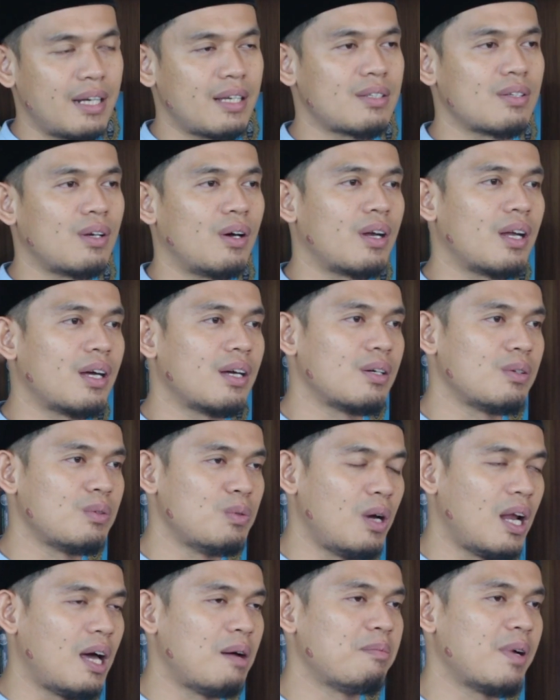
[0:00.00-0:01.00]
Ada
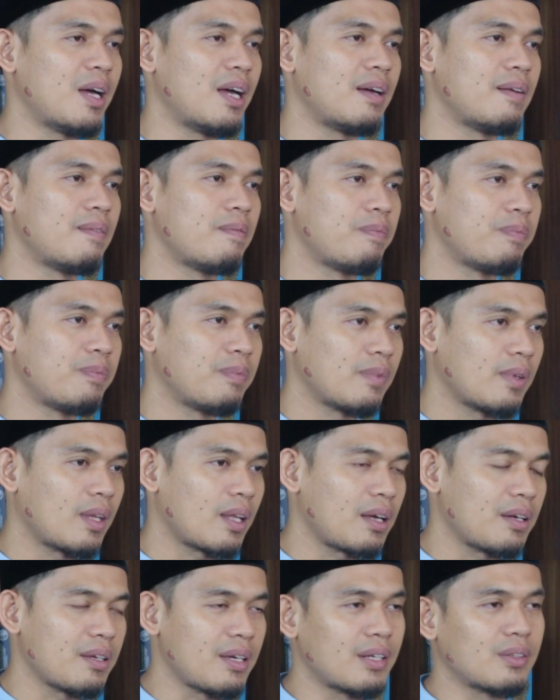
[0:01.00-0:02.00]
seorang ulama
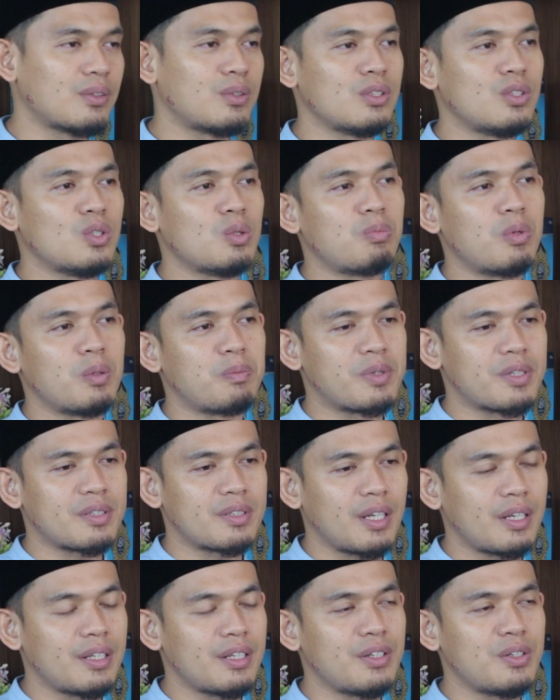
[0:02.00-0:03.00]
yang 70%
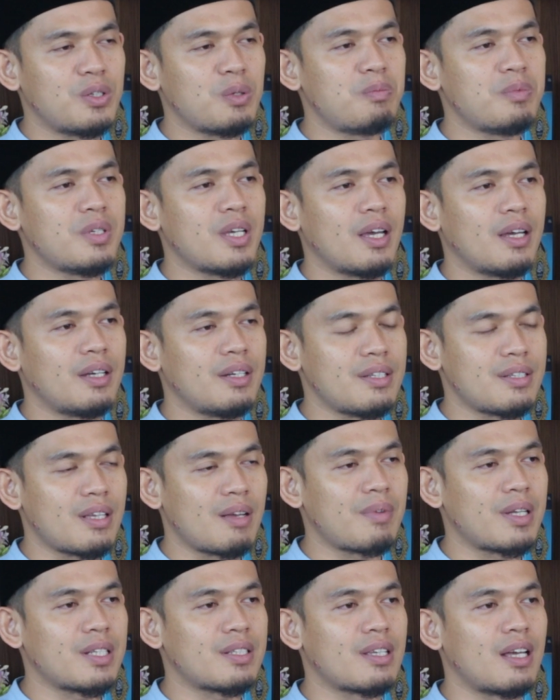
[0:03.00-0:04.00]
hidupnya di
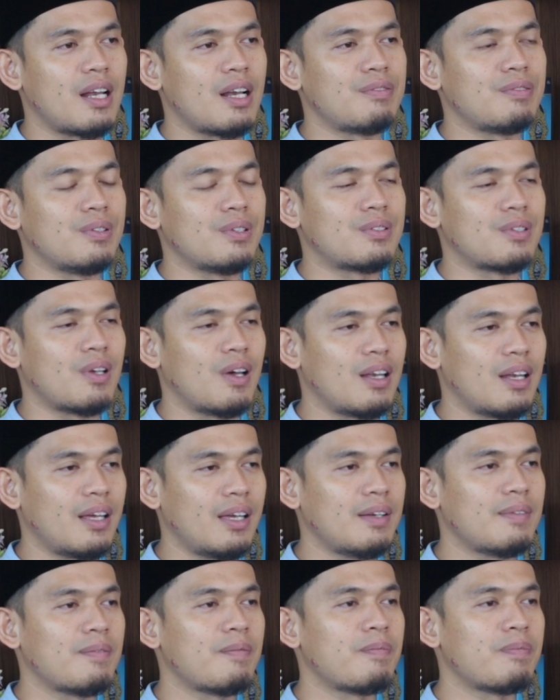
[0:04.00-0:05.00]
zaman salafus
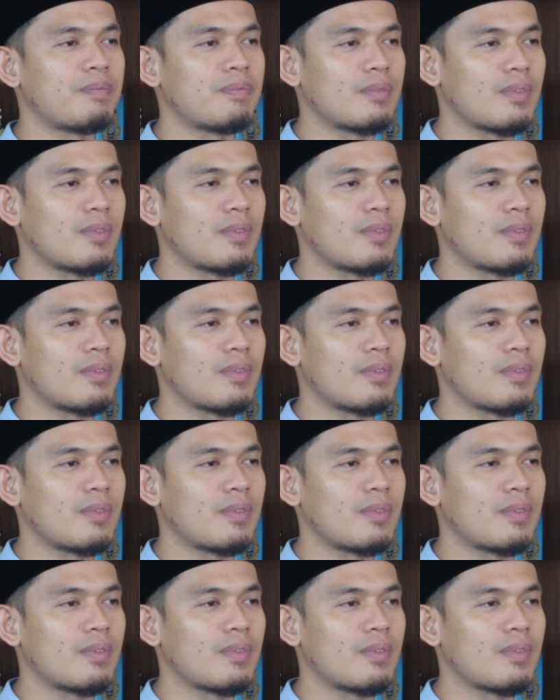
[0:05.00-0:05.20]
soleh,